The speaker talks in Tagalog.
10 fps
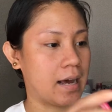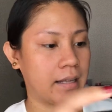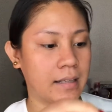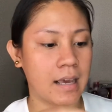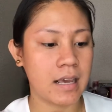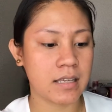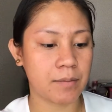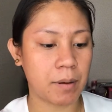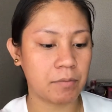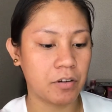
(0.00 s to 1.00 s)
hand. Sa
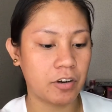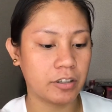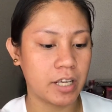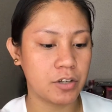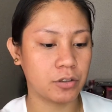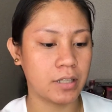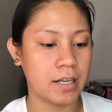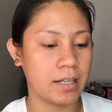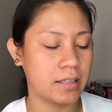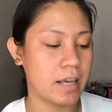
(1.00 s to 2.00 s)
pagpa-foundation
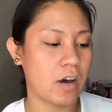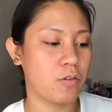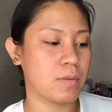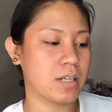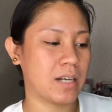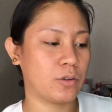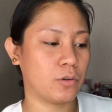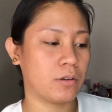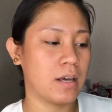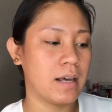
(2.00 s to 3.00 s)
din, hindi ako
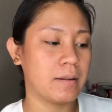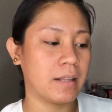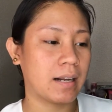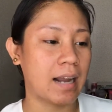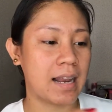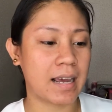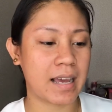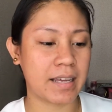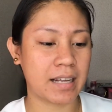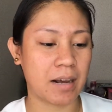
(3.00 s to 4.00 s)
masyadong
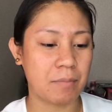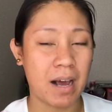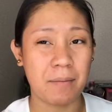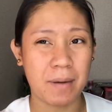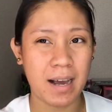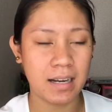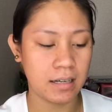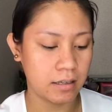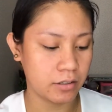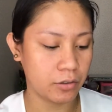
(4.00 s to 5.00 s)
naglalagay ng makapal.
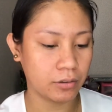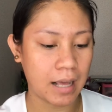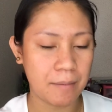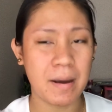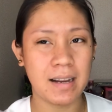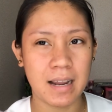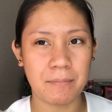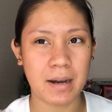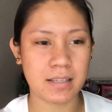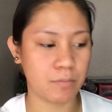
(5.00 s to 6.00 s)
Yung tama
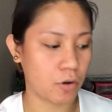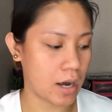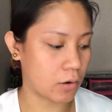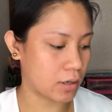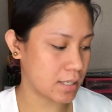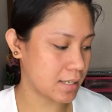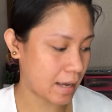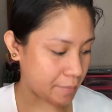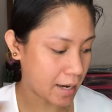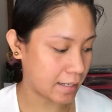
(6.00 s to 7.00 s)
lang para sa mukha ko kasi
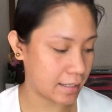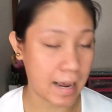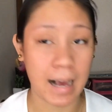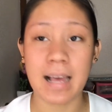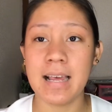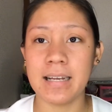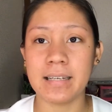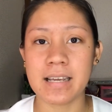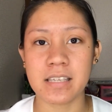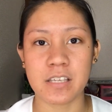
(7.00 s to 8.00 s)
sabi nga nila,
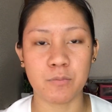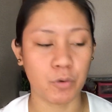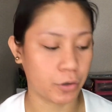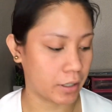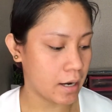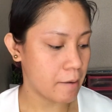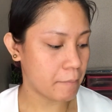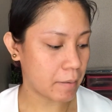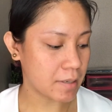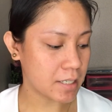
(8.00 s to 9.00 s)
less is more.
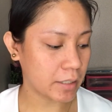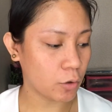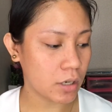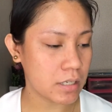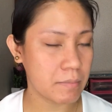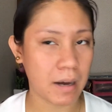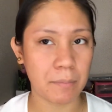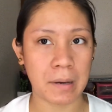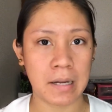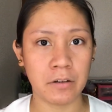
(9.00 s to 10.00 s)
Pag masyado kasing
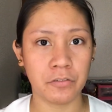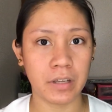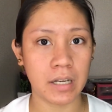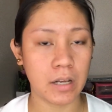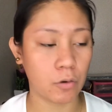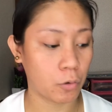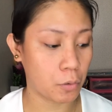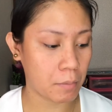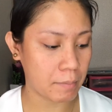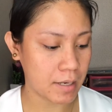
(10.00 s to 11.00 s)
makapal, feeling ko
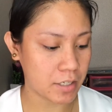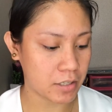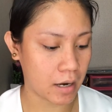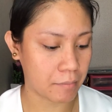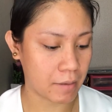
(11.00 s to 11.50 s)
mabilis siyang